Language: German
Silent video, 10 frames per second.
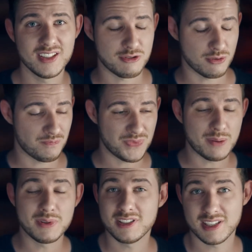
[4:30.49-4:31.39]
Also
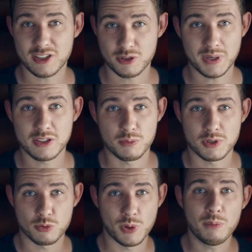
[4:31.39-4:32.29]
da bin ich sehr gespannt, ob
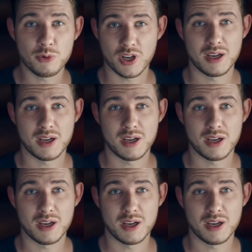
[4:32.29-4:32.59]
das überhaupt noch